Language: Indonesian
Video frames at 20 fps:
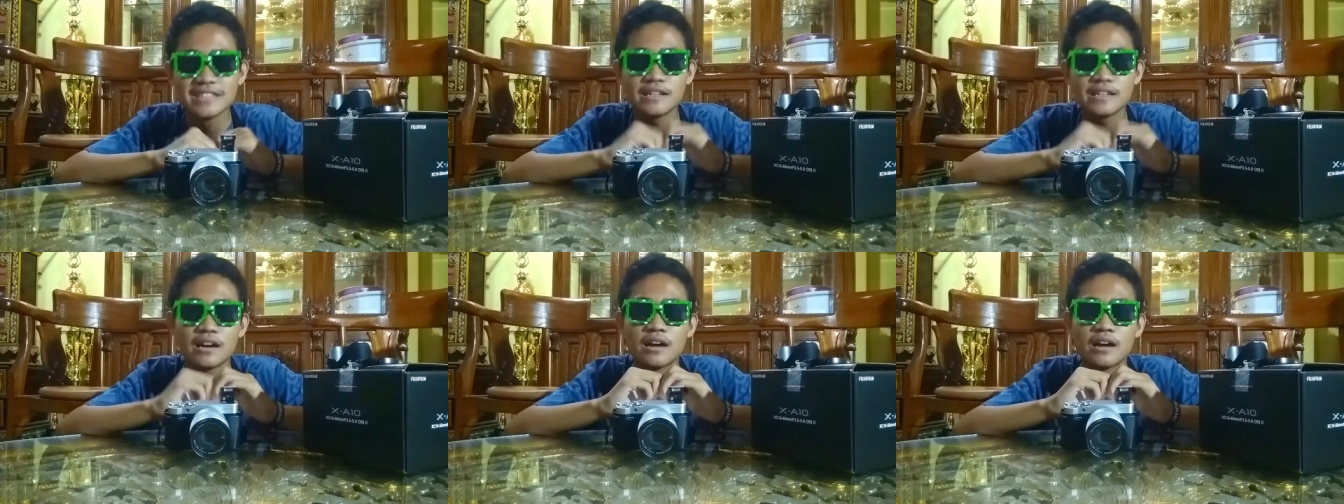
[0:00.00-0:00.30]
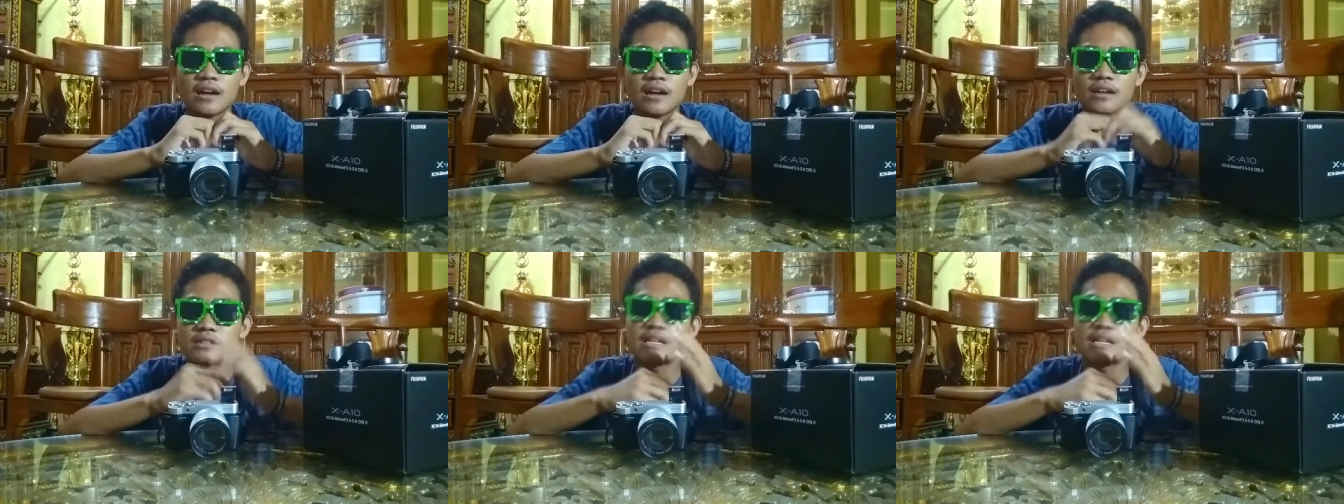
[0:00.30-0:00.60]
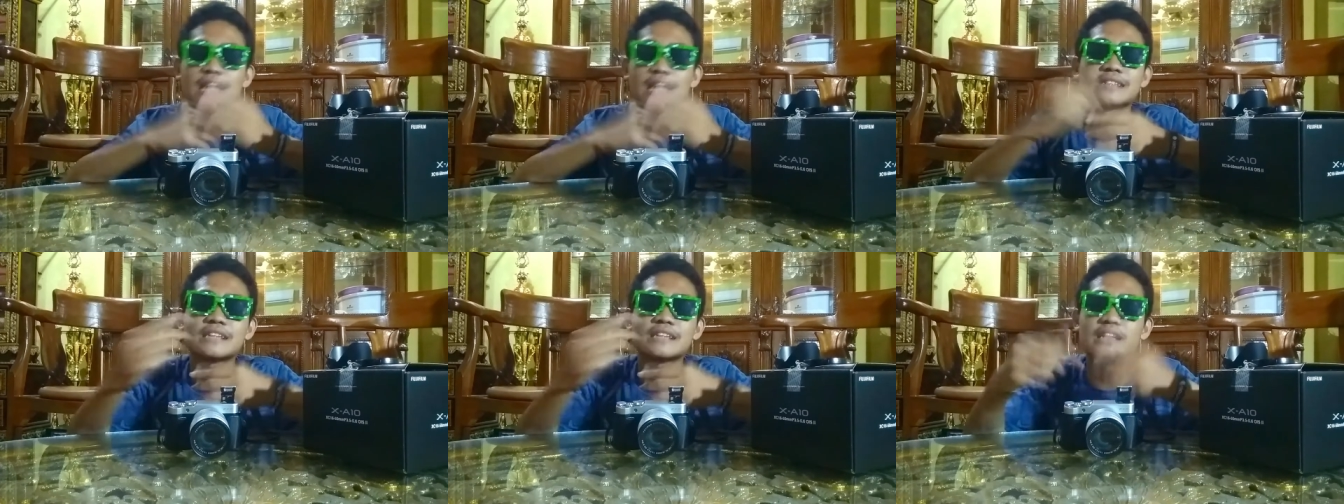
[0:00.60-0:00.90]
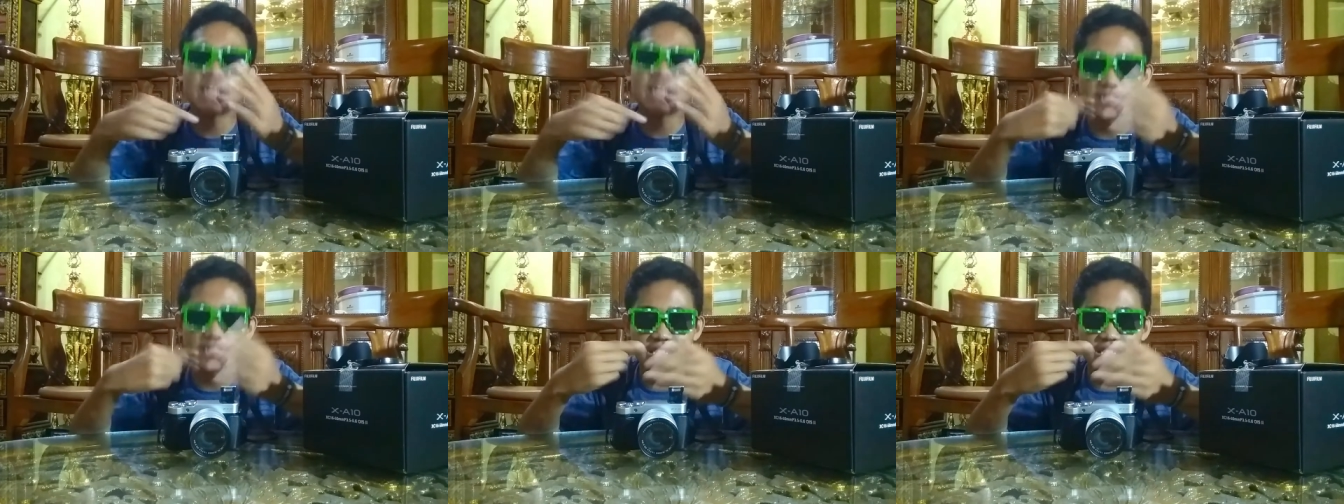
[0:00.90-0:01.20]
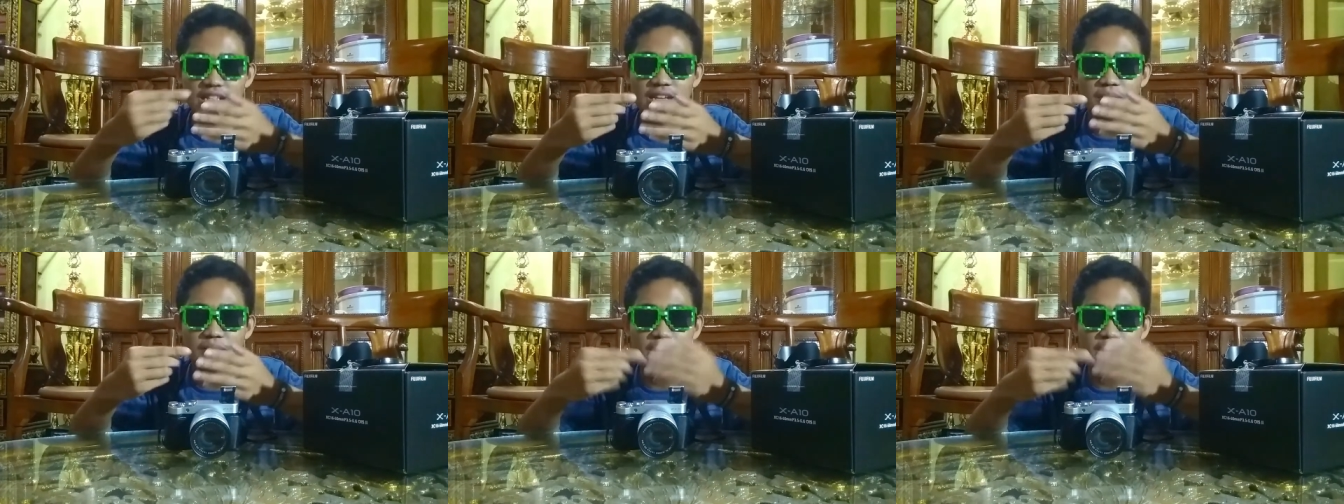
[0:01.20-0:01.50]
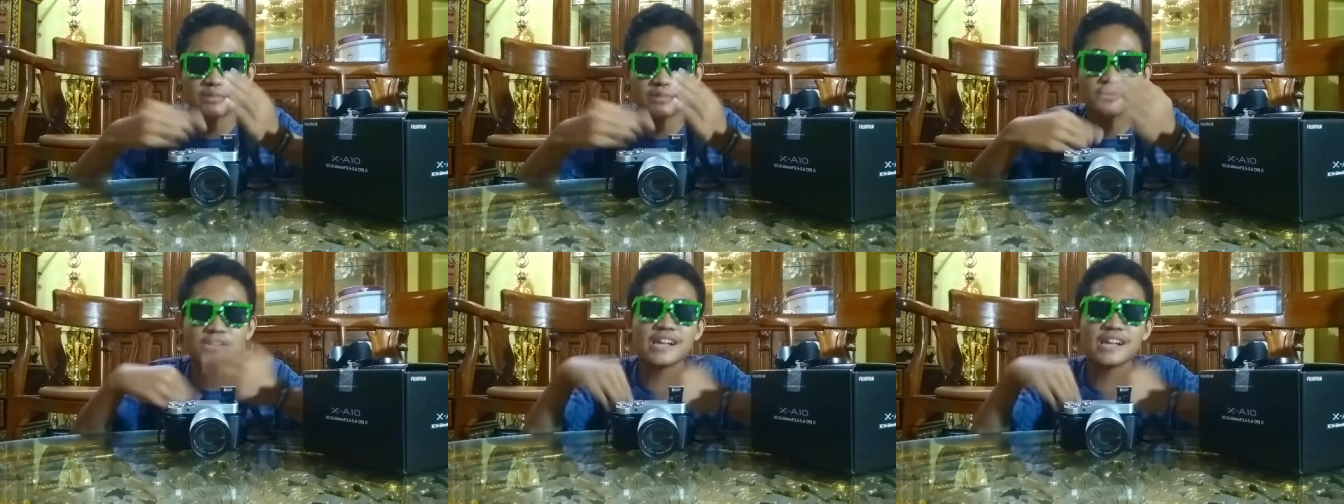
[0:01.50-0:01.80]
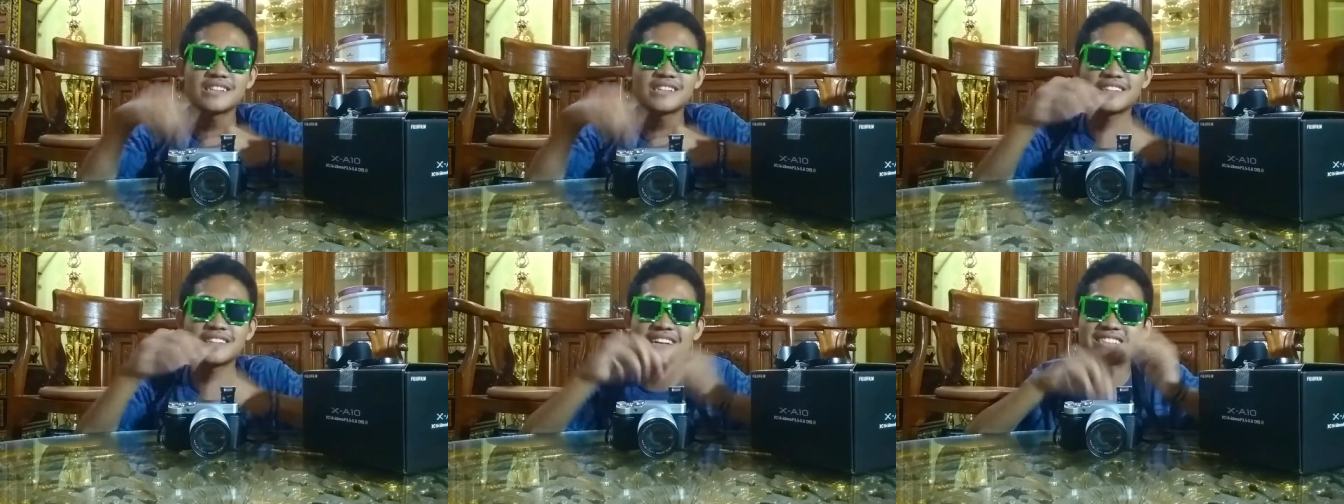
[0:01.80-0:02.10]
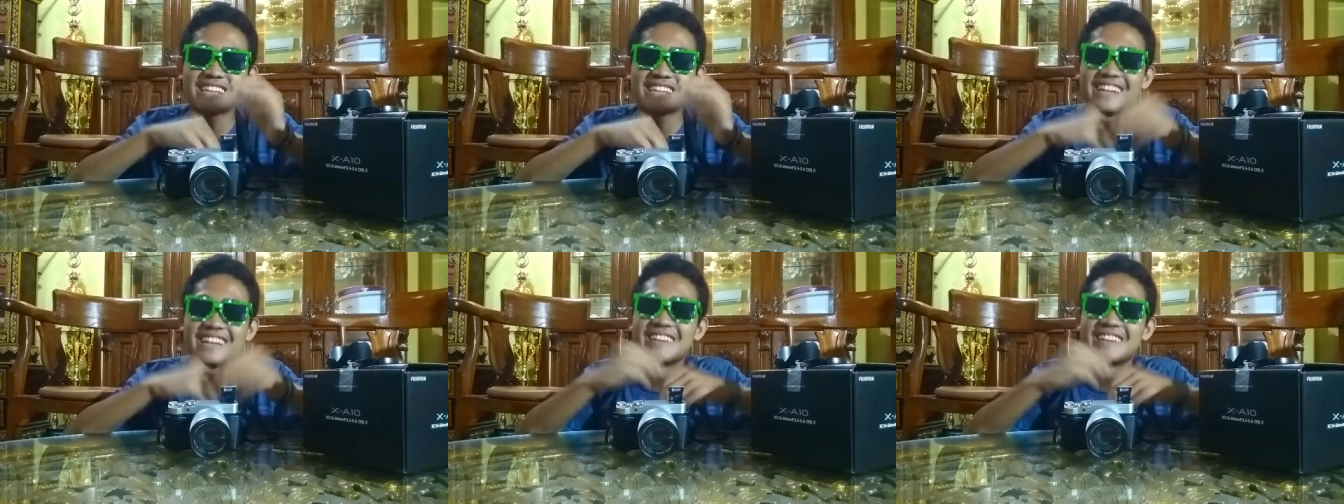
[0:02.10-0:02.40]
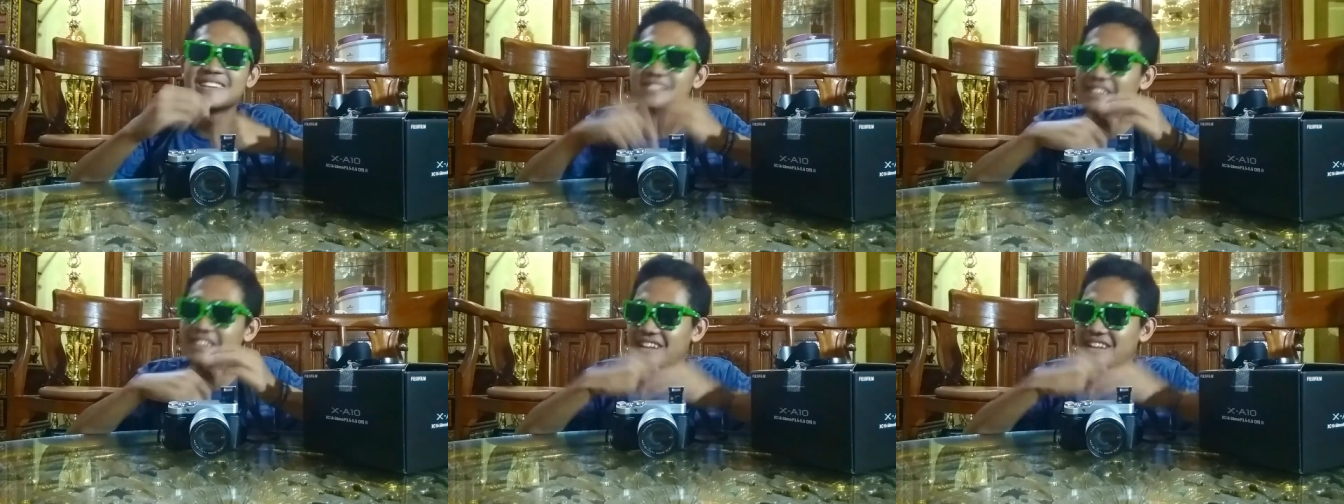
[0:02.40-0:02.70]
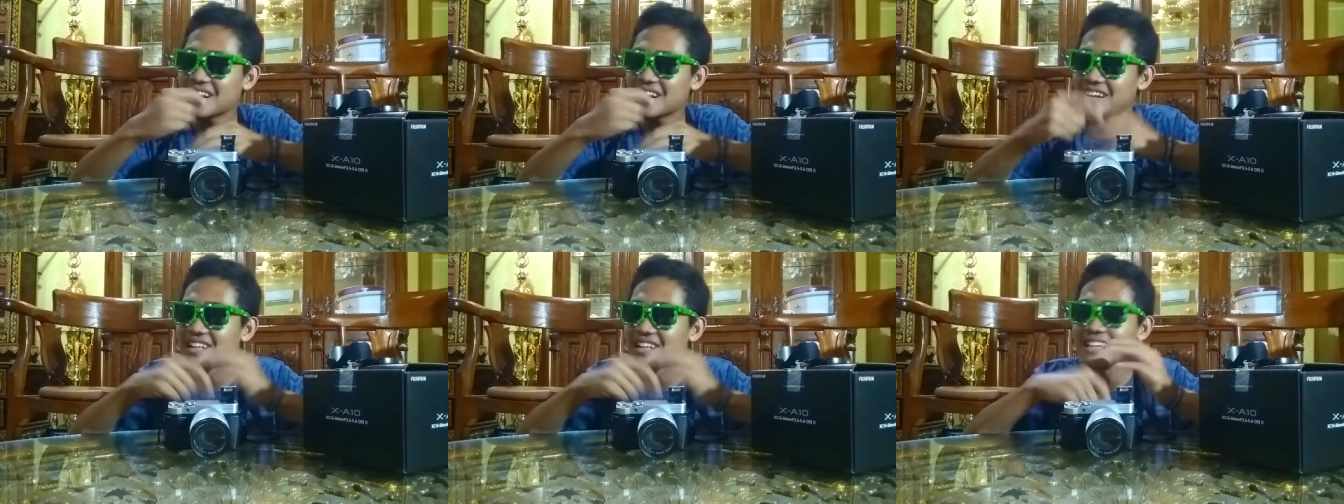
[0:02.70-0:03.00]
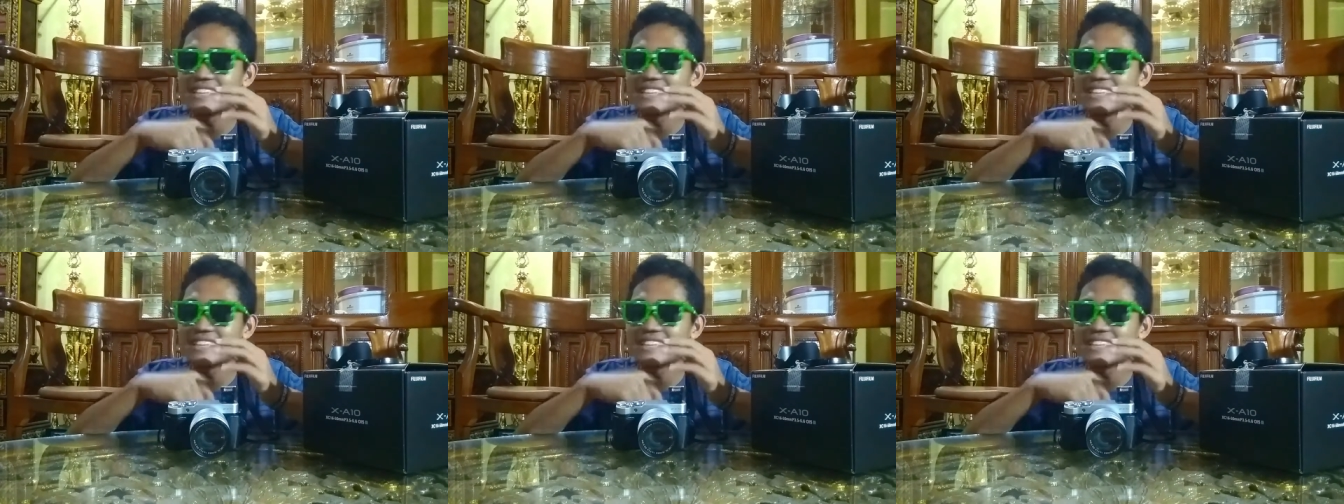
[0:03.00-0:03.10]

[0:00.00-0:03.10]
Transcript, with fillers: ya selang-seling sih maksud dari selang-seling itu adalah